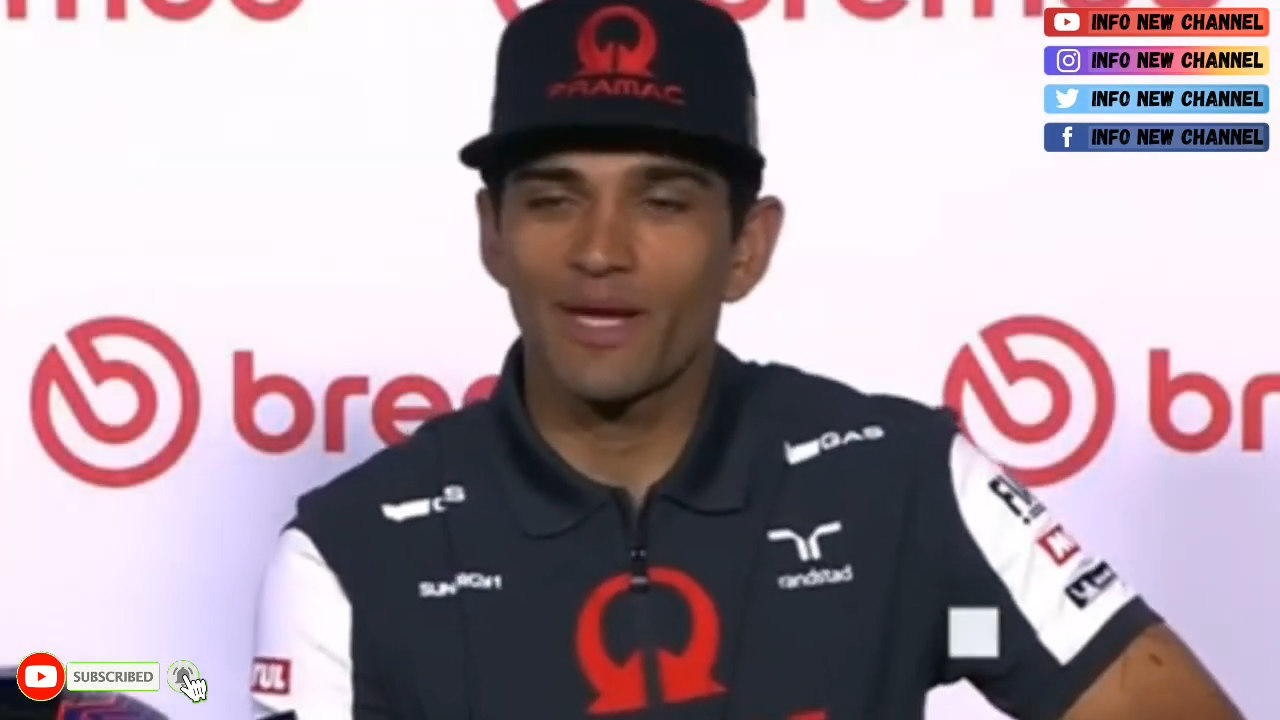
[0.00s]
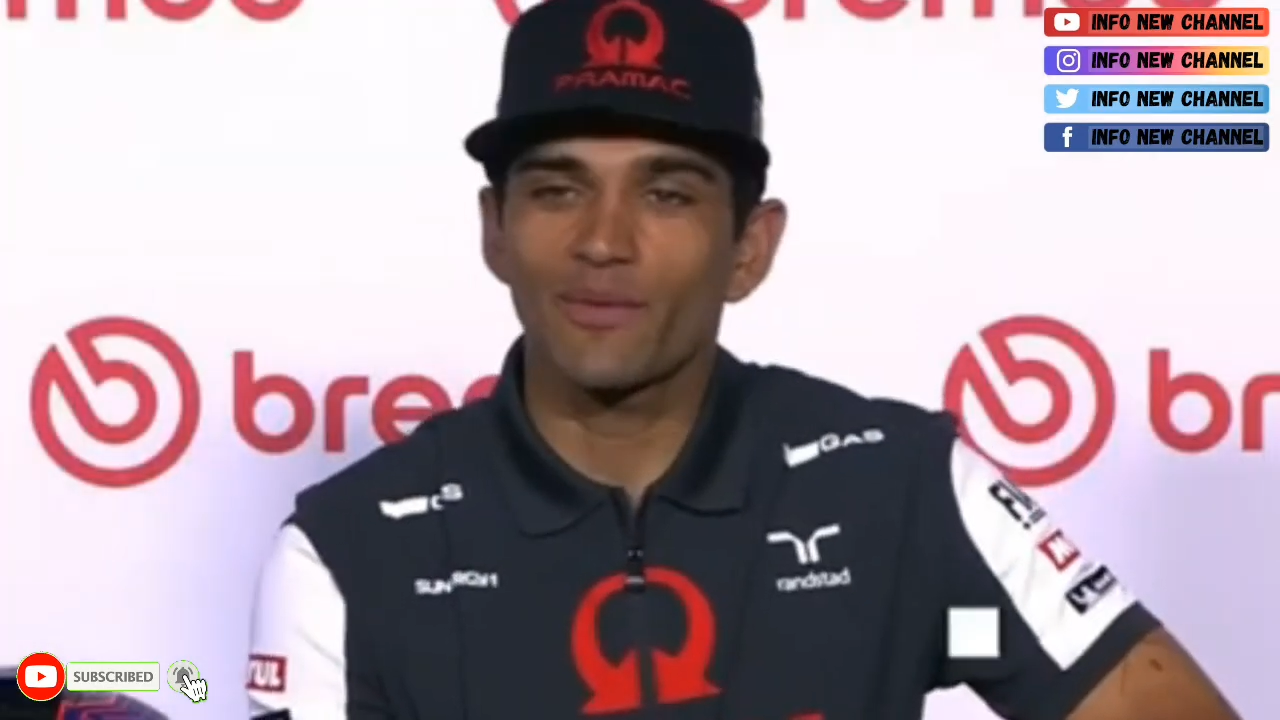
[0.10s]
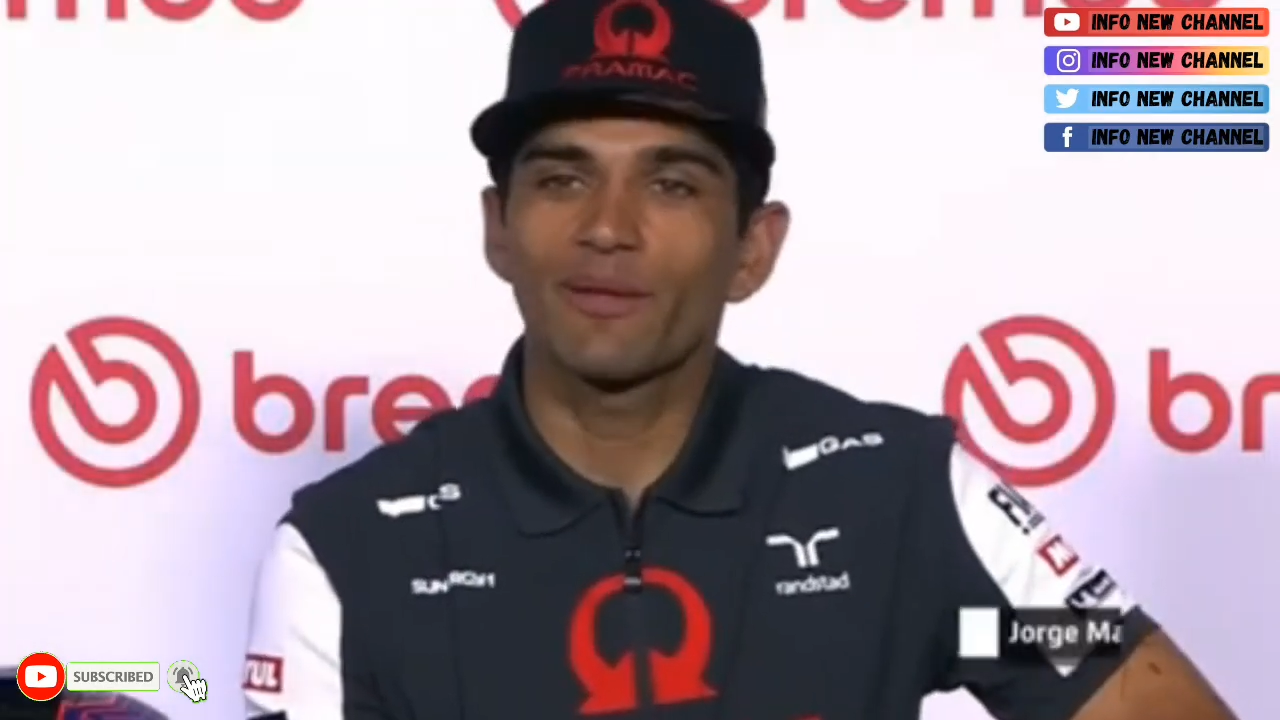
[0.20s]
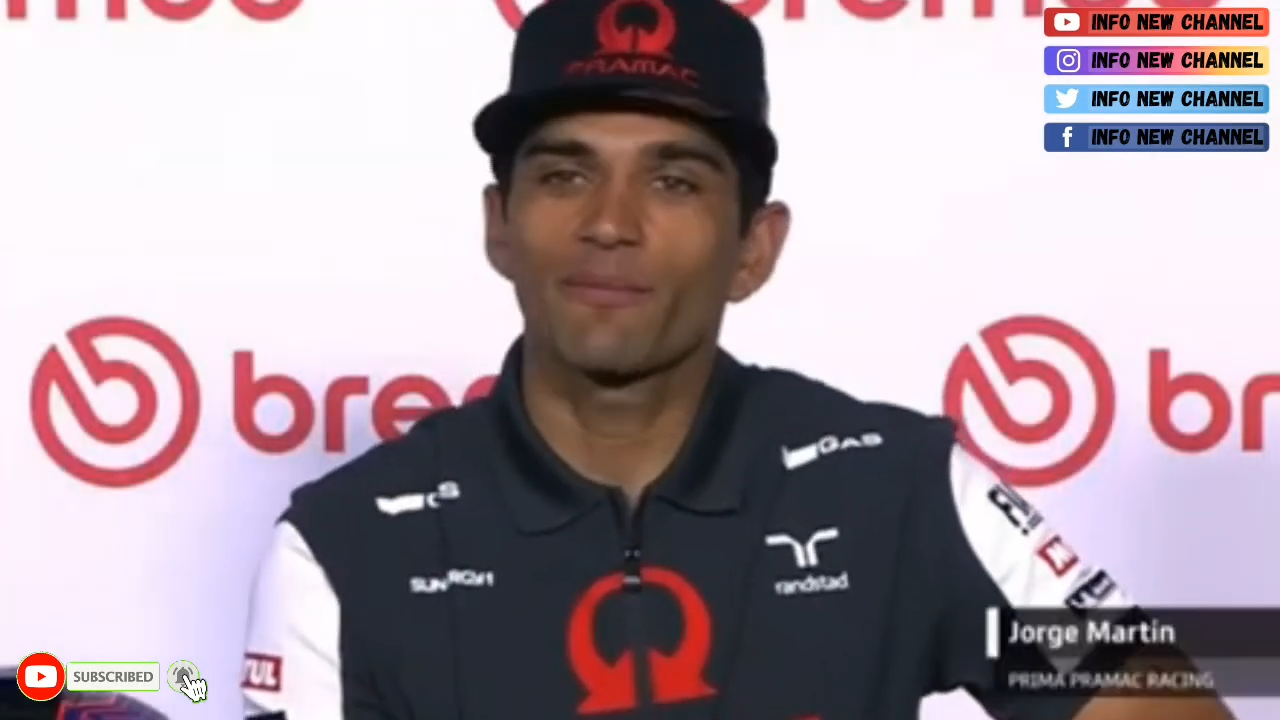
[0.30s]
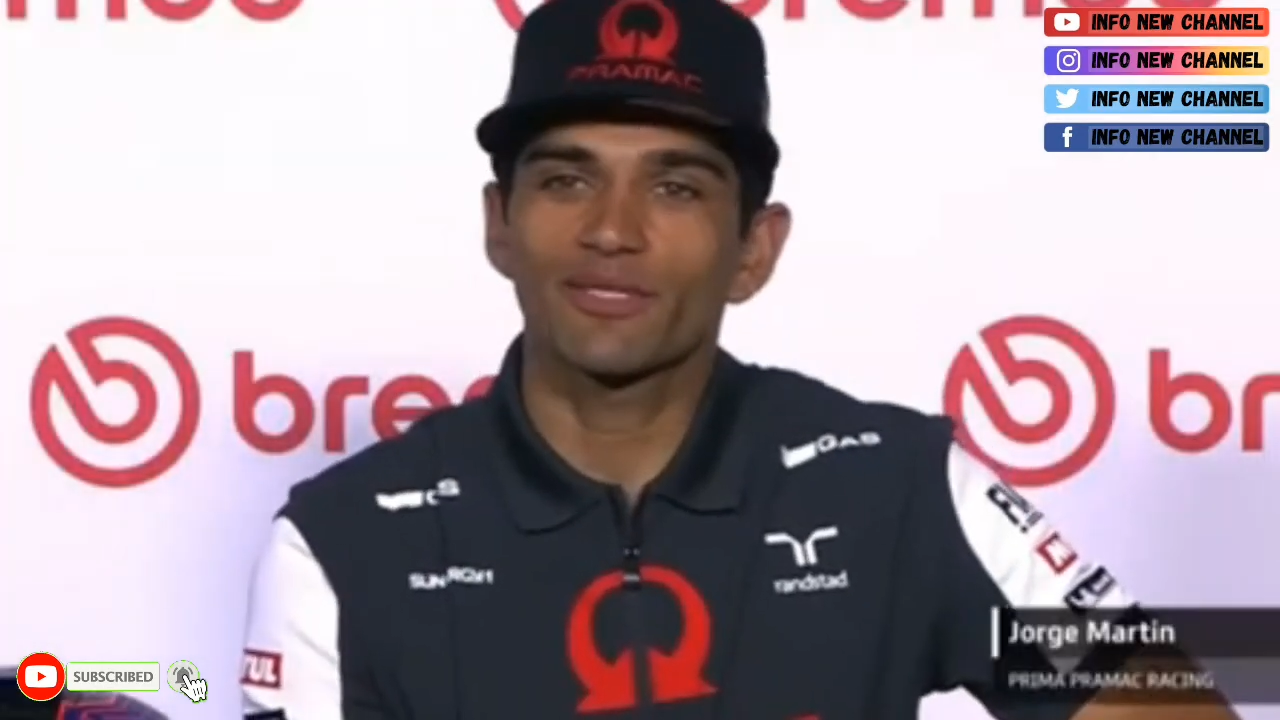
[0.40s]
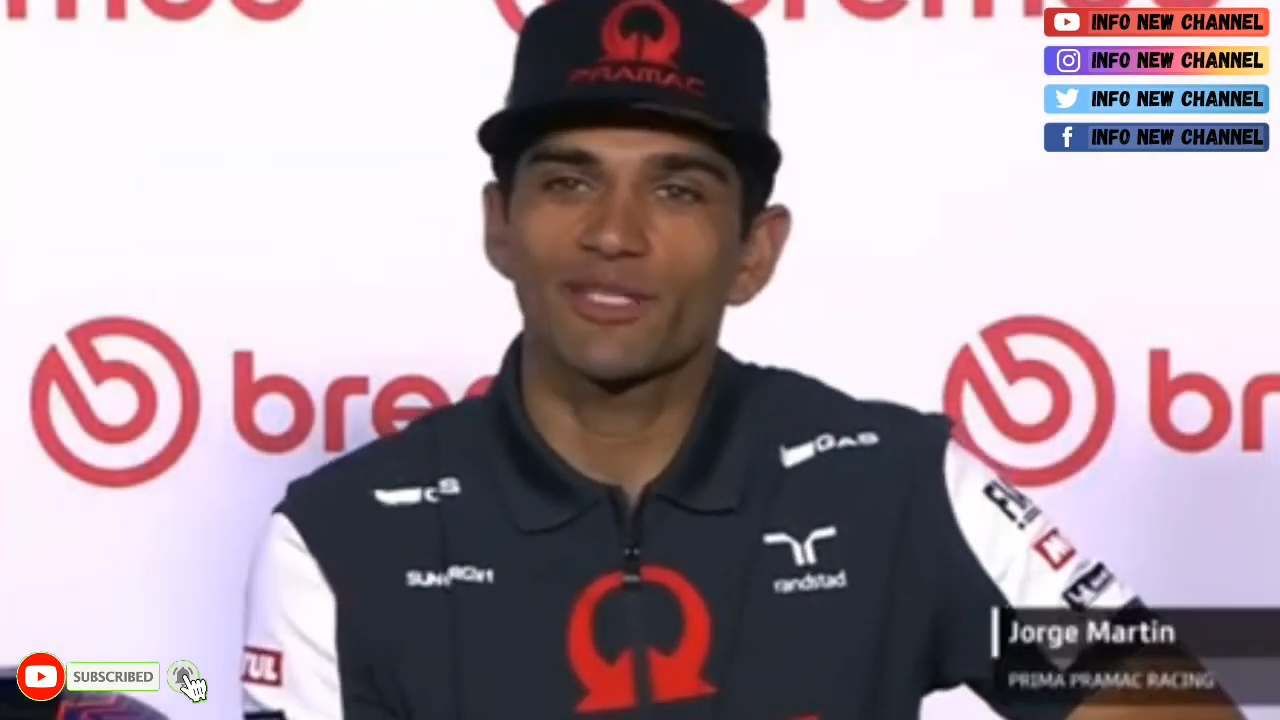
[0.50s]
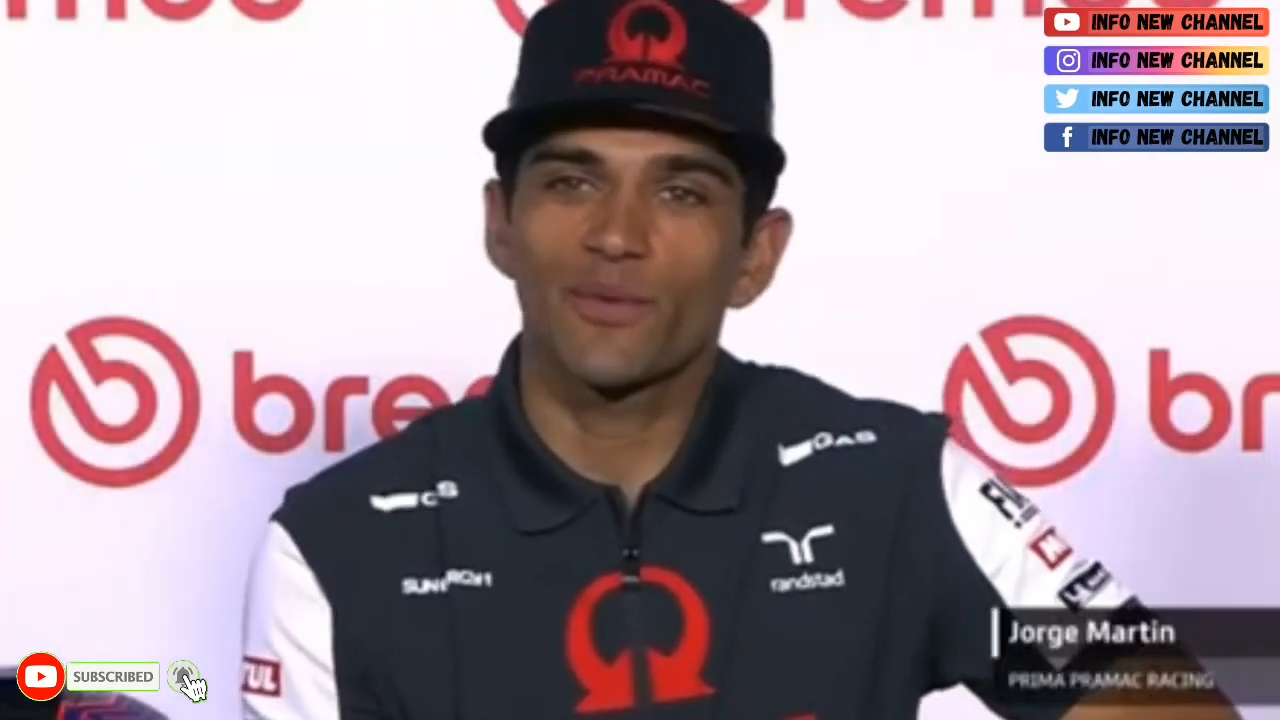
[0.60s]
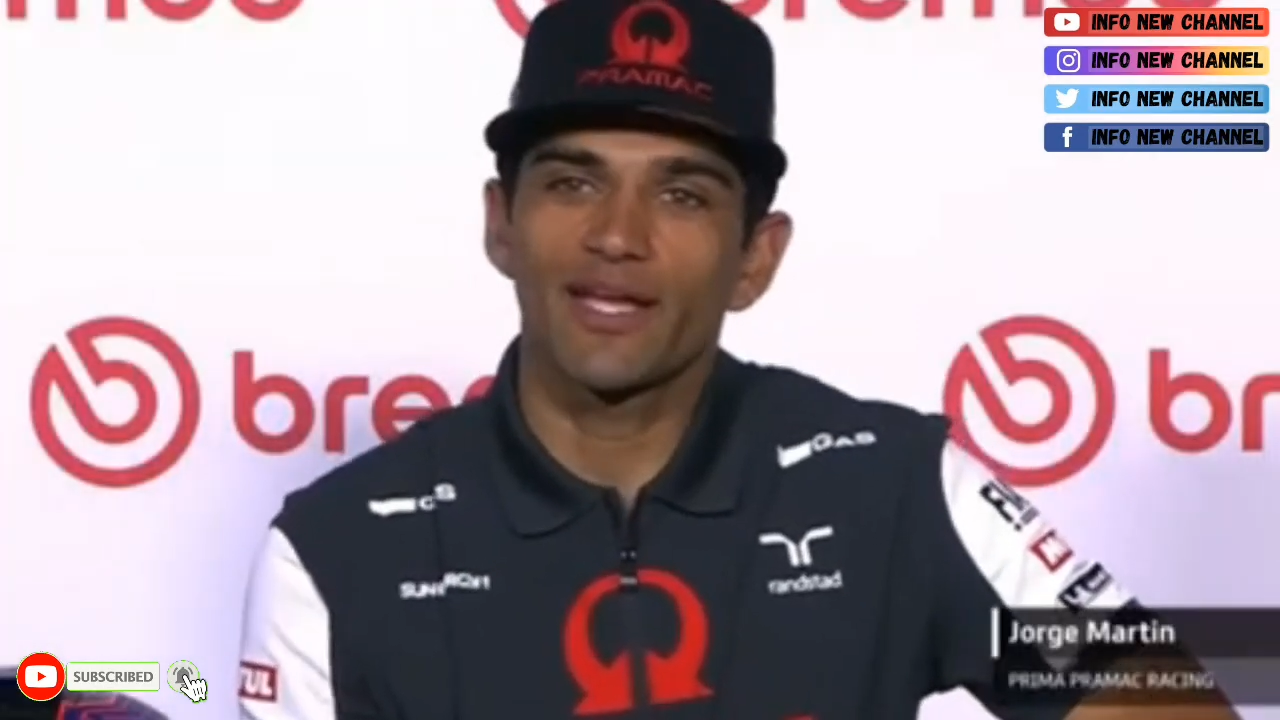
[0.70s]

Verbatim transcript: Ini adalah